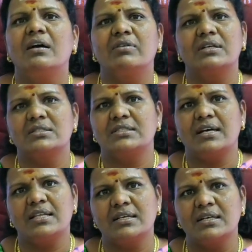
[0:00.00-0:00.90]
அவங்க
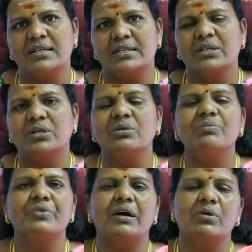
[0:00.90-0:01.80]
ஜாதக
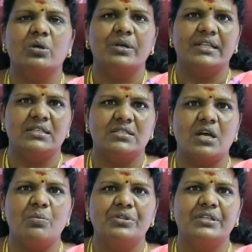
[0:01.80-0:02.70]
கட்டங்களும் அவர்களுடைய
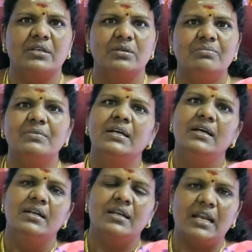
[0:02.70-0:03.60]
திசாபுத்திகளும்
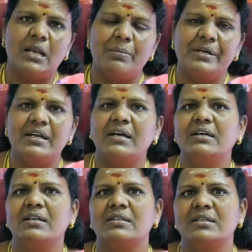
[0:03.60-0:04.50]
நல்லபடியாக
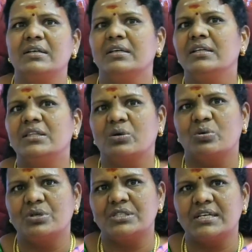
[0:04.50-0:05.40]
இருந்து இந்த
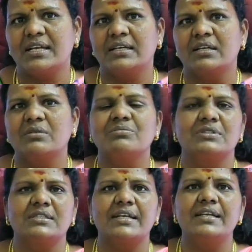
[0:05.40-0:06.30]
கோச்சார கிரகம்
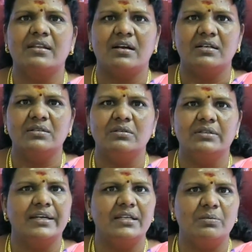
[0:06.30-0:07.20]
சனி ராகு
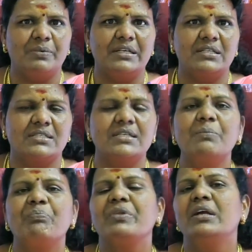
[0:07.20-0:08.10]
கேது பயிற்சி
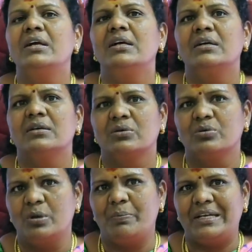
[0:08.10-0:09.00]

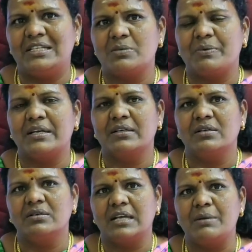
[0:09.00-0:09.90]
குரு பயிற்சி
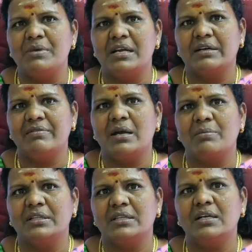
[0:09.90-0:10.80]
பலன்கள் நன்மையாகவே
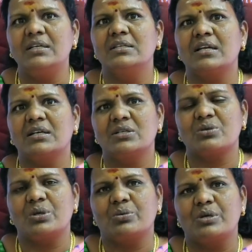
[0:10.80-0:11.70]
அமைந்தால் நாங்கள்
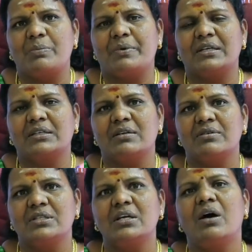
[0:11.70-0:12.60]
சொல்லக்கூடிய பலன்கள்
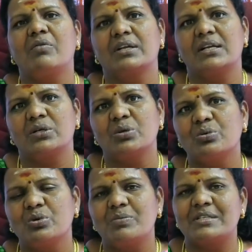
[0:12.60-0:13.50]
வந்து அவர்களுக்கு
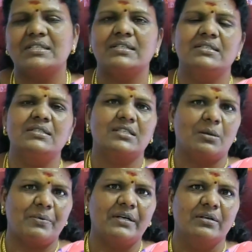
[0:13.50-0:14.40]
நூறு பர்சன்டேஜ்
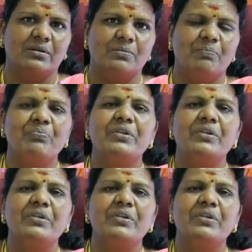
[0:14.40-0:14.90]
சிறப்பாக இருக்கும்